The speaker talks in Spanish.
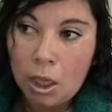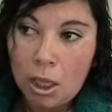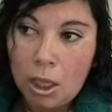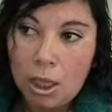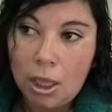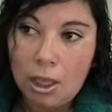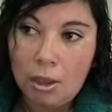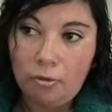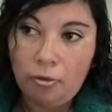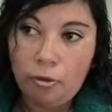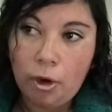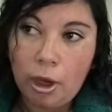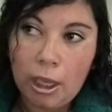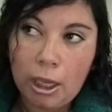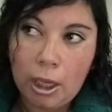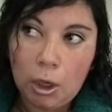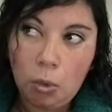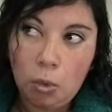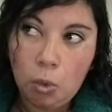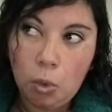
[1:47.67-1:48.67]
Eh,
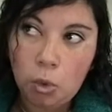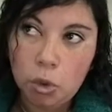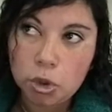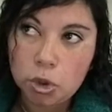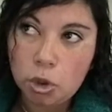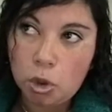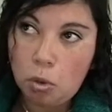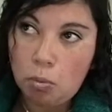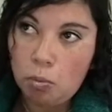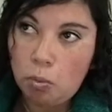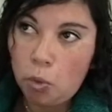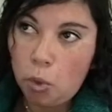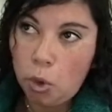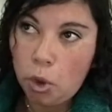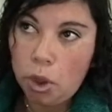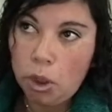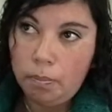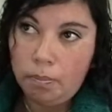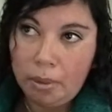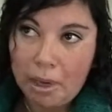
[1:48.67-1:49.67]
fue un curso
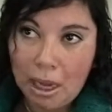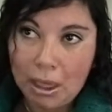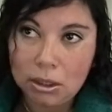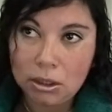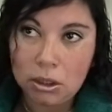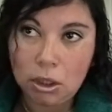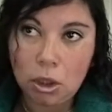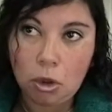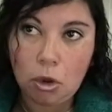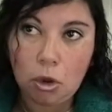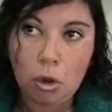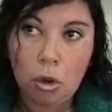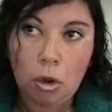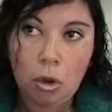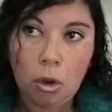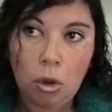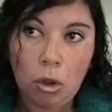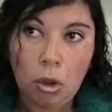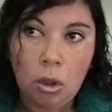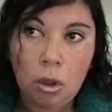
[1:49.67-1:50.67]
muy
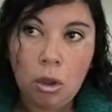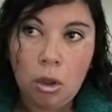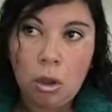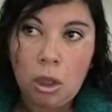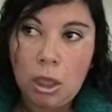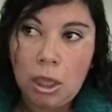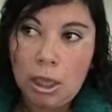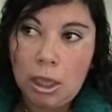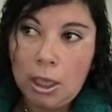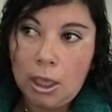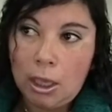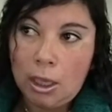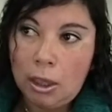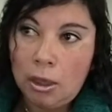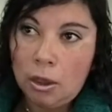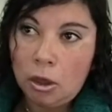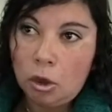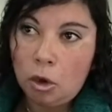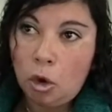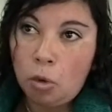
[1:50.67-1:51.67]
práctico,
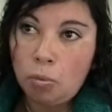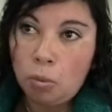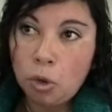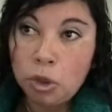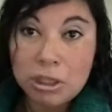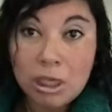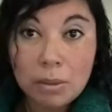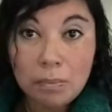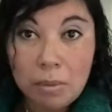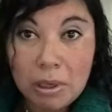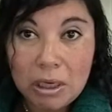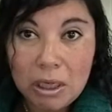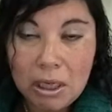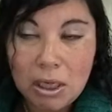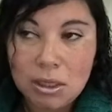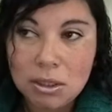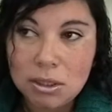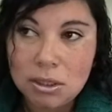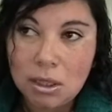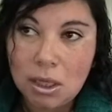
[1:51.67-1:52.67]
eh, con mucha
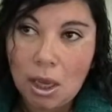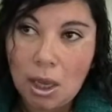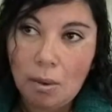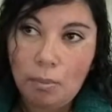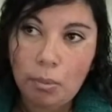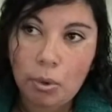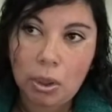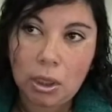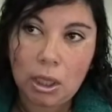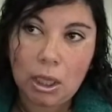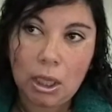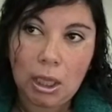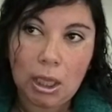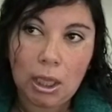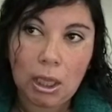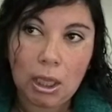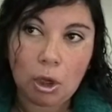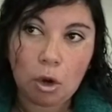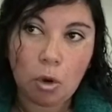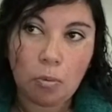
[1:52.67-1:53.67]
experiencia,
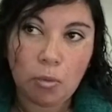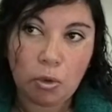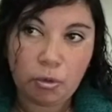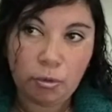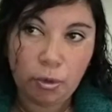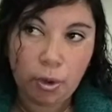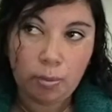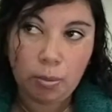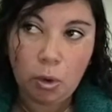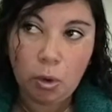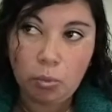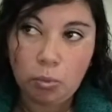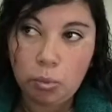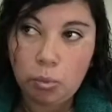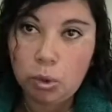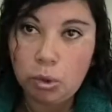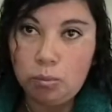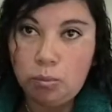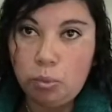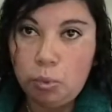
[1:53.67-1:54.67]
porque como fuimos
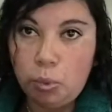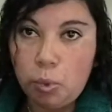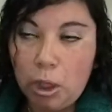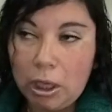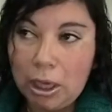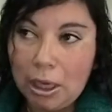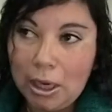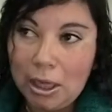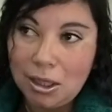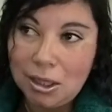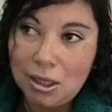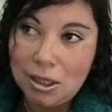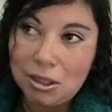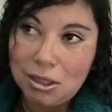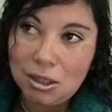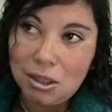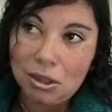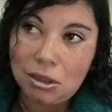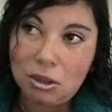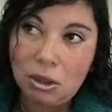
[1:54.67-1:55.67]
mujeres de
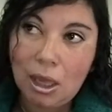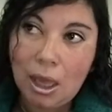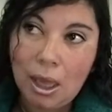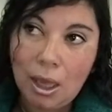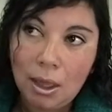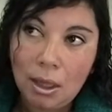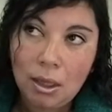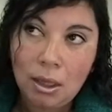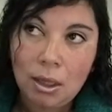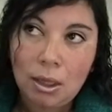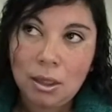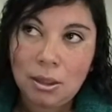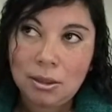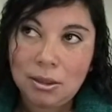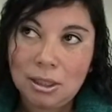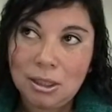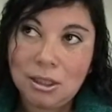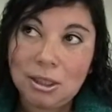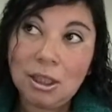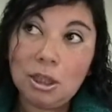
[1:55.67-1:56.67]
distintas,
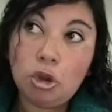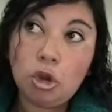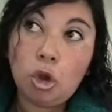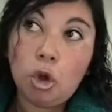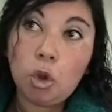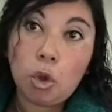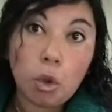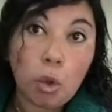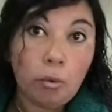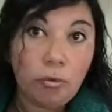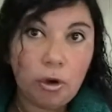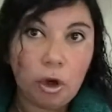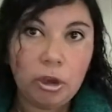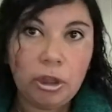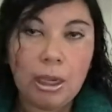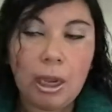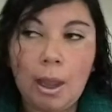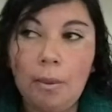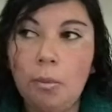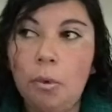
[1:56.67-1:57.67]
distintos rubros,
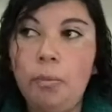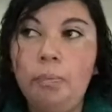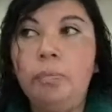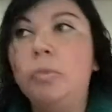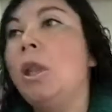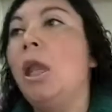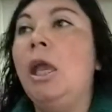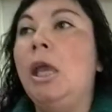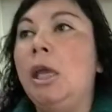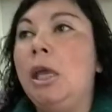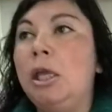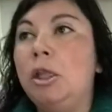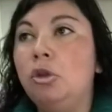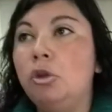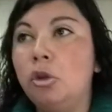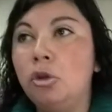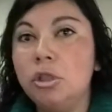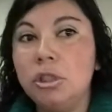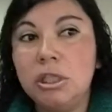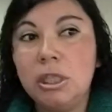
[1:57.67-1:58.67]
digamos,
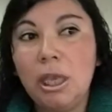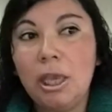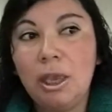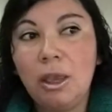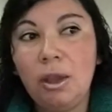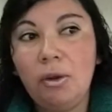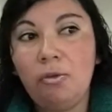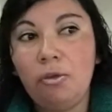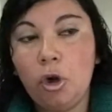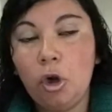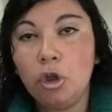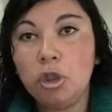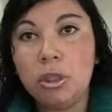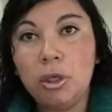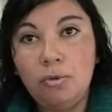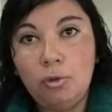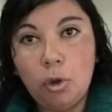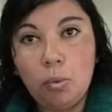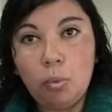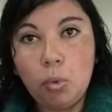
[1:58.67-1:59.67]
entonces nos
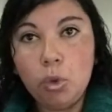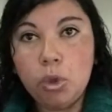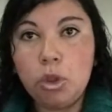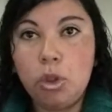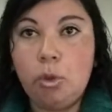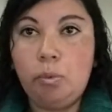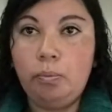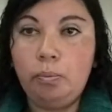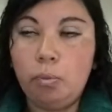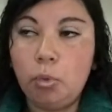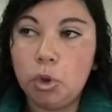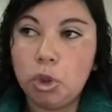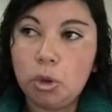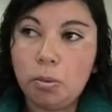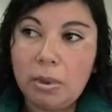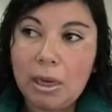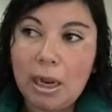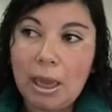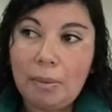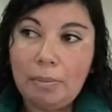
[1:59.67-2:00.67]
sirvió mucho, mucho
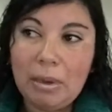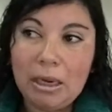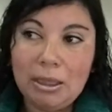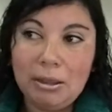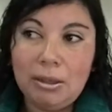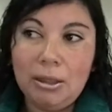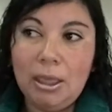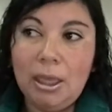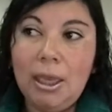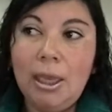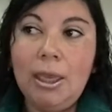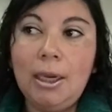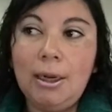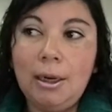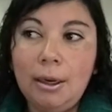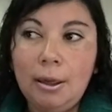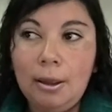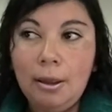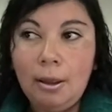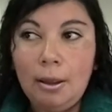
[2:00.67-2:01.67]
para aprender,
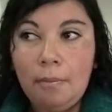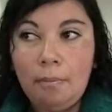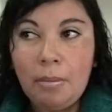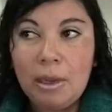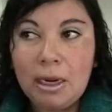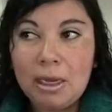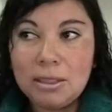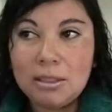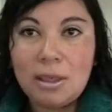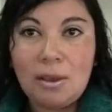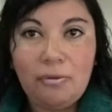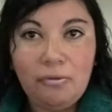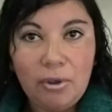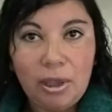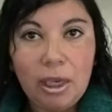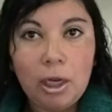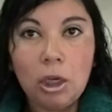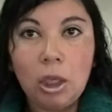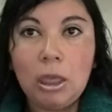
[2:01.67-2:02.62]
para saber